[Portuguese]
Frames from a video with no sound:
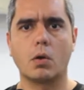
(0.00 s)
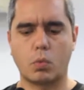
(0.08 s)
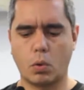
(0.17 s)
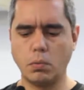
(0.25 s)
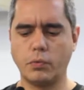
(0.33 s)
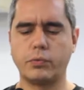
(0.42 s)

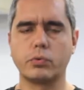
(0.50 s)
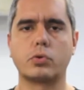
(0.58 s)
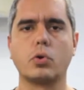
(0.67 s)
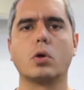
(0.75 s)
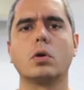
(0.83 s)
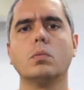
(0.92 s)
como
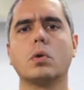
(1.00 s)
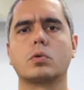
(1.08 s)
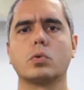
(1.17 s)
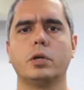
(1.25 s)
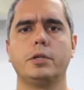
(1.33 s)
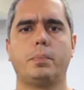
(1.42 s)
funciona um
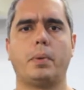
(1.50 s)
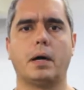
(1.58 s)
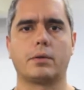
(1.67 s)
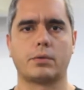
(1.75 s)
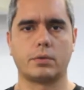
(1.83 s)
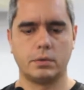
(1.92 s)
motor de
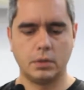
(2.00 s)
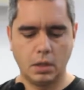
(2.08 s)
passo.